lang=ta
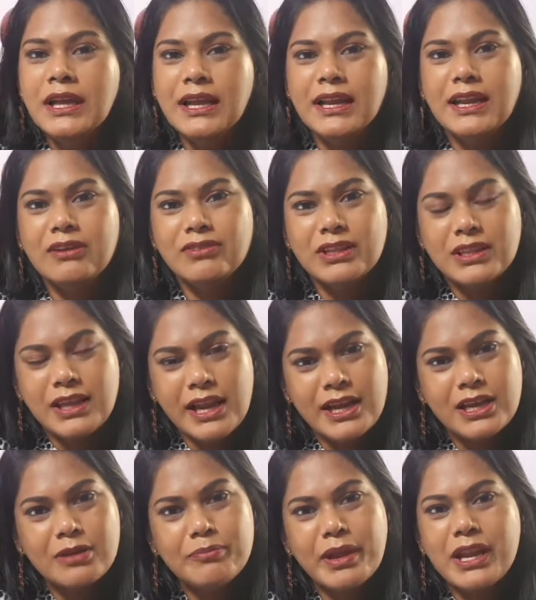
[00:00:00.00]
இல்லை வந்து
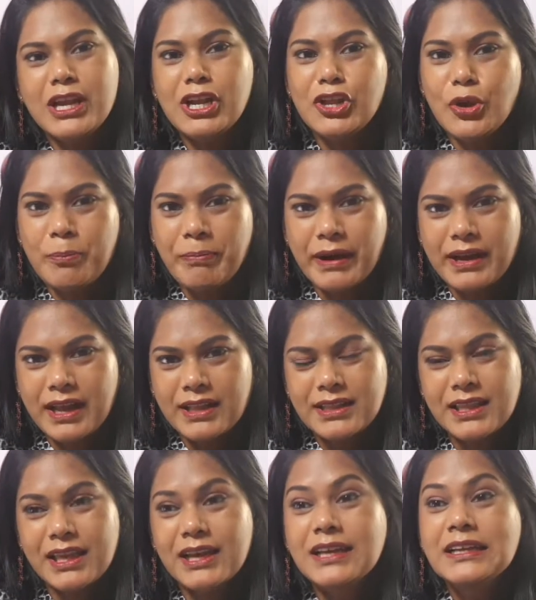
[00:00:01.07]
எனக்கு மெயில்லையோ
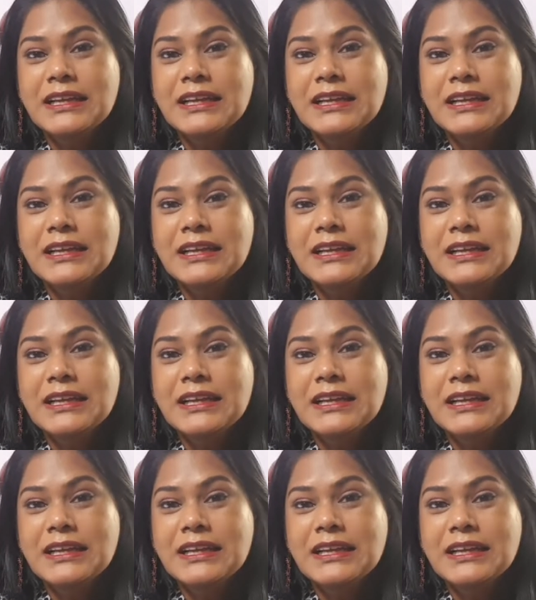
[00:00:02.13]
பண்ணாதீங்க